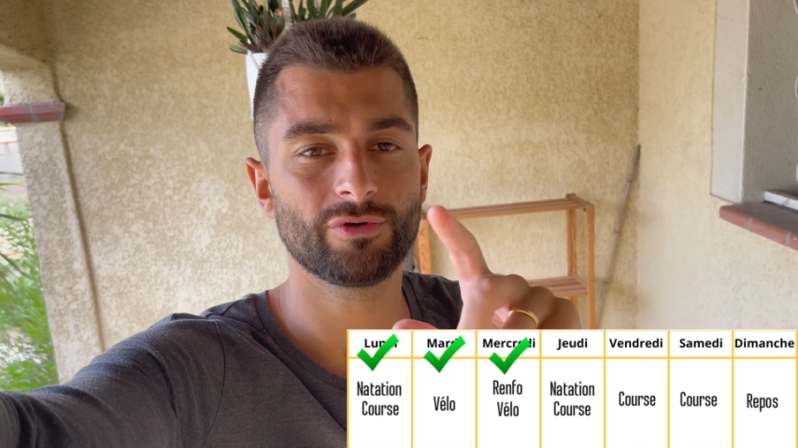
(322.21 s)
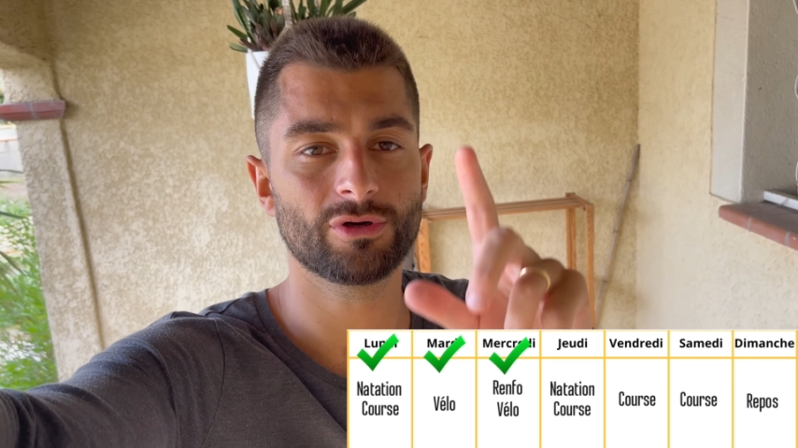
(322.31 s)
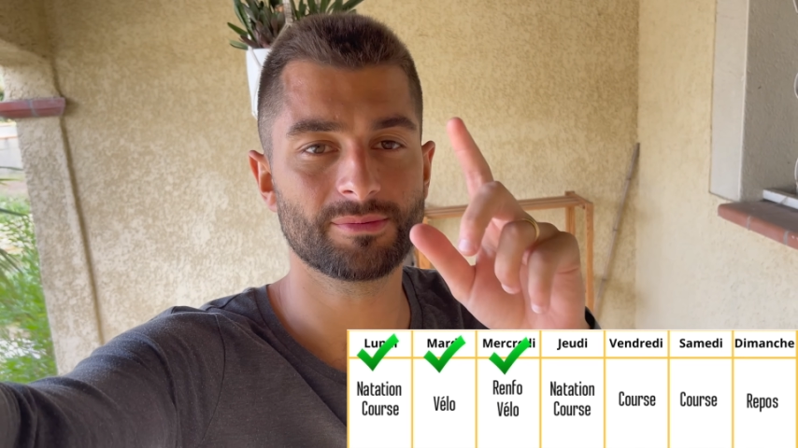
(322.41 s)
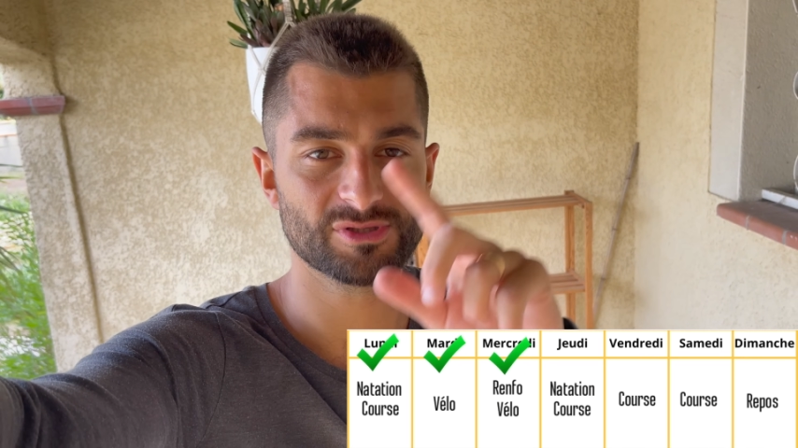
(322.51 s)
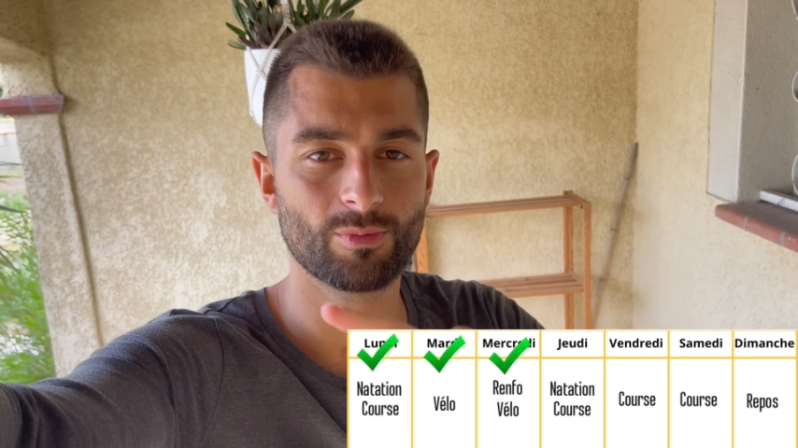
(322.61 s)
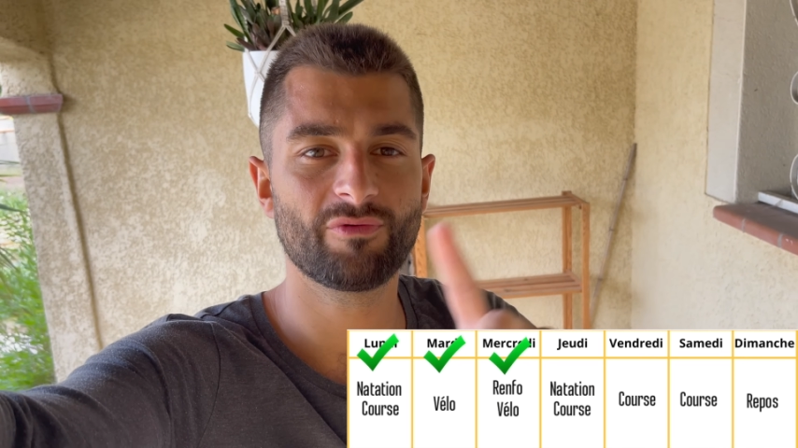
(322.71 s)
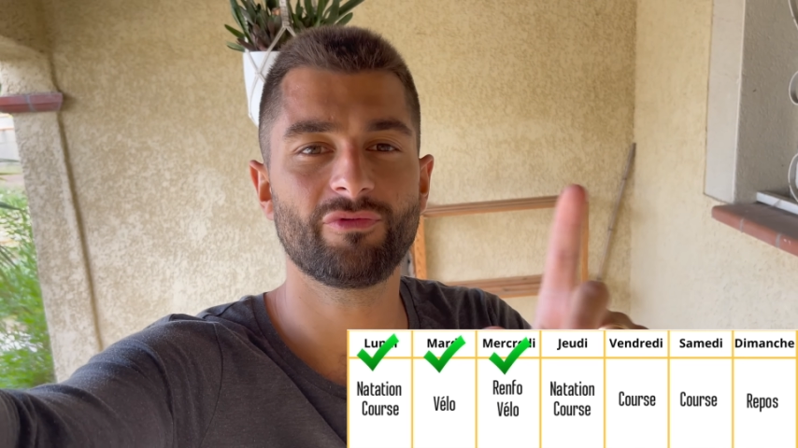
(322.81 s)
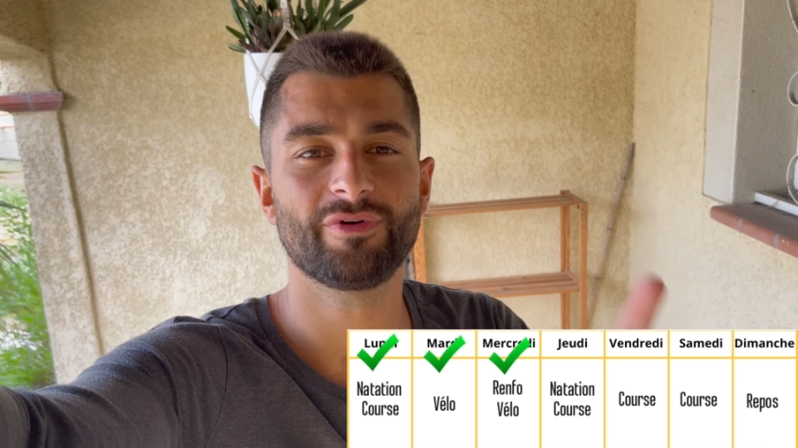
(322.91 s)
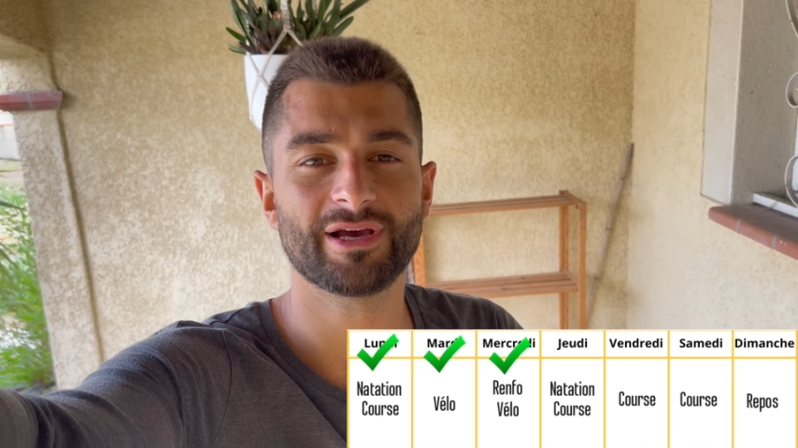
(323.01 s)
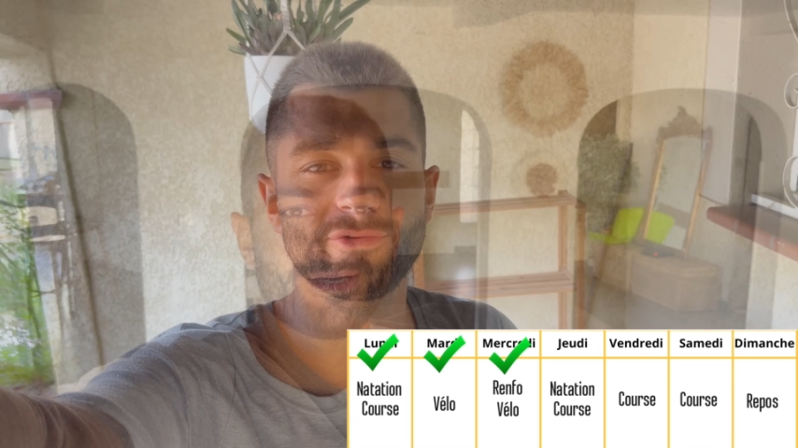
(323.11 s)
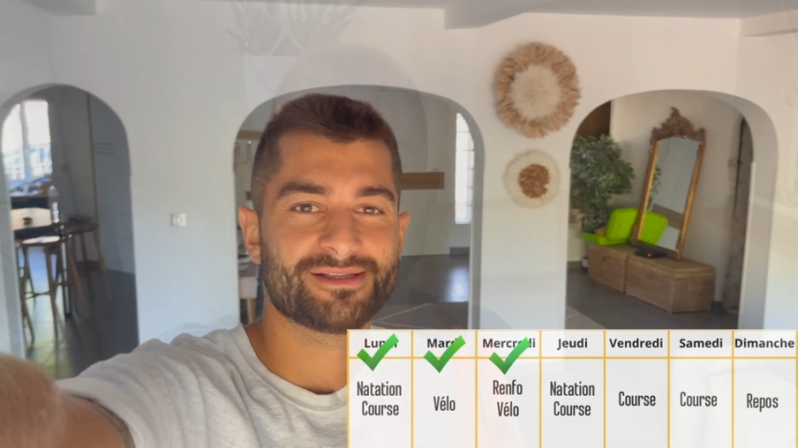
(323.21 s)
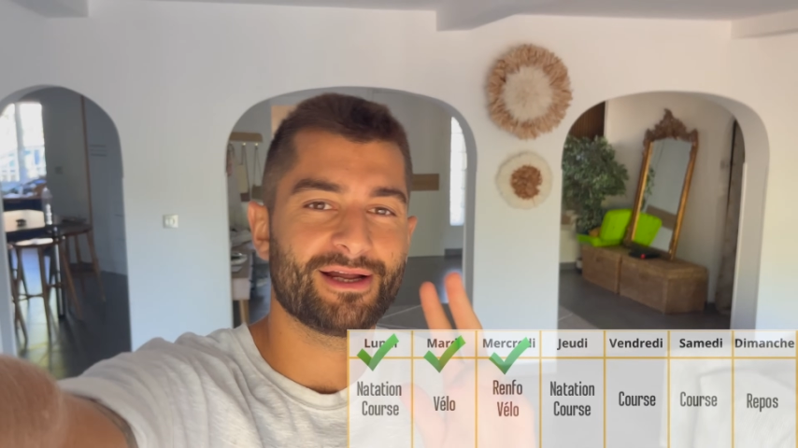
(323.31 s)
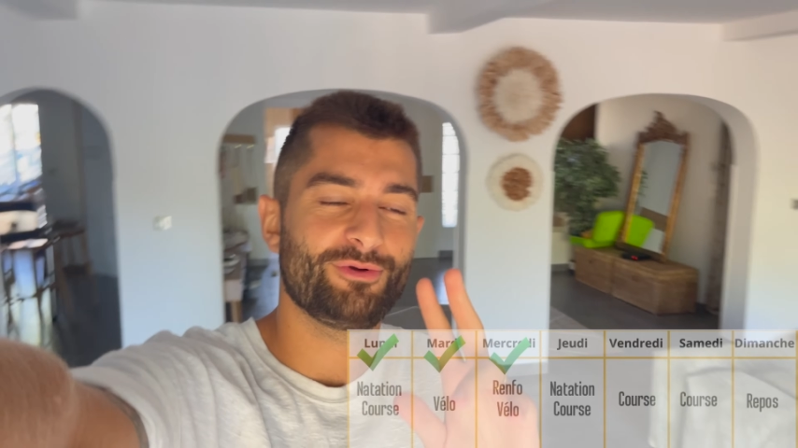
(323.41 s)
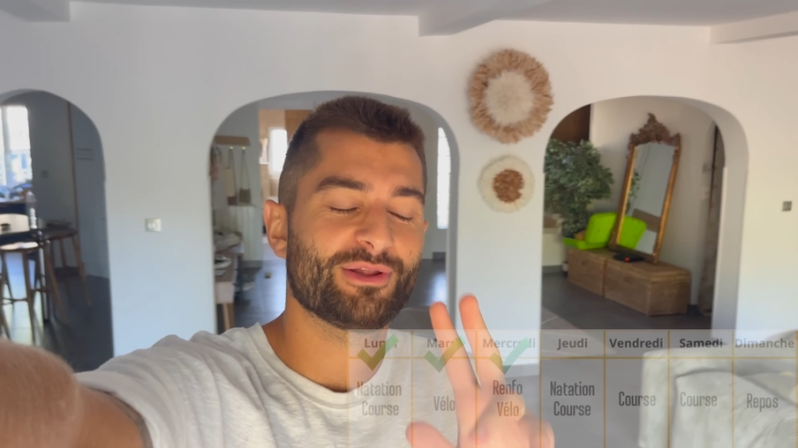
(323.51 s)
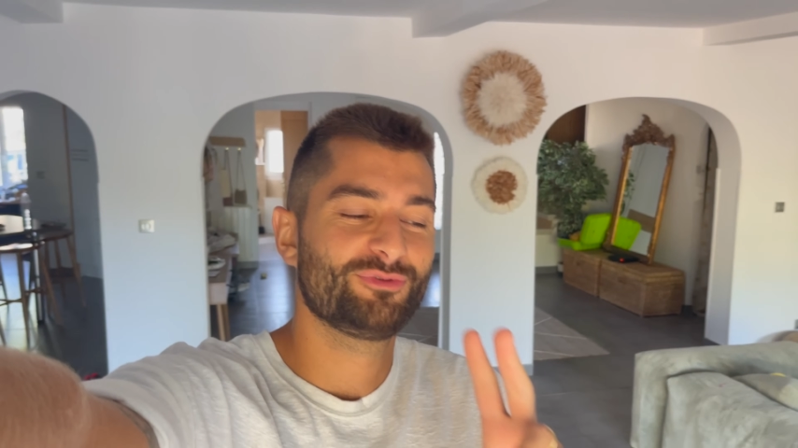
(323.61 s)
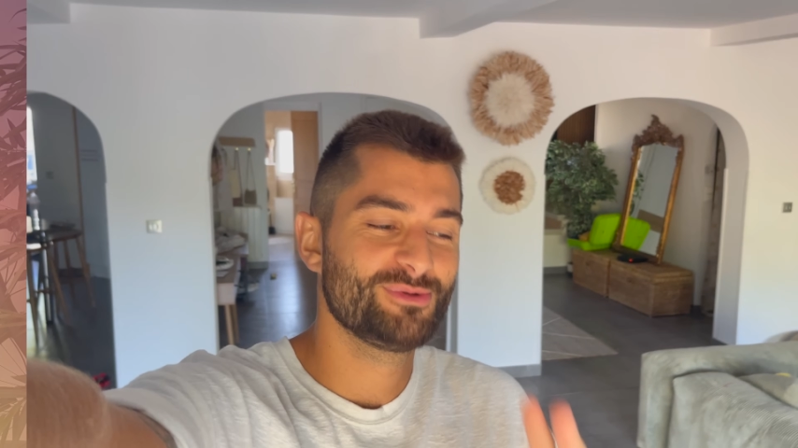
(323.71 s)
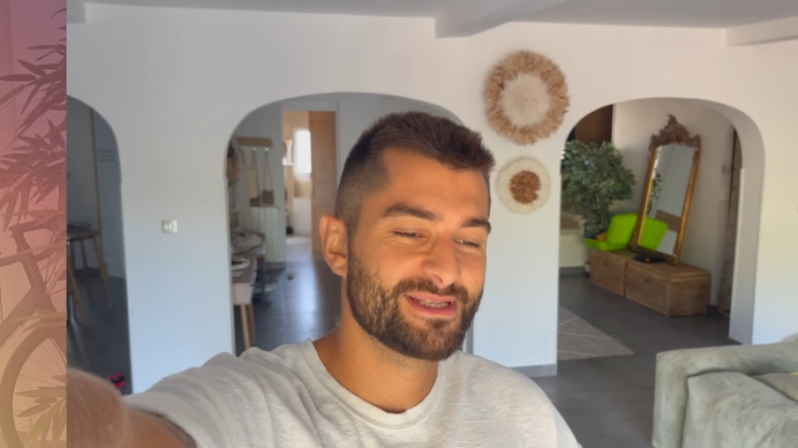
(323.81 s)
Comme ça, au moins, vous verrez tout. Salut à tous,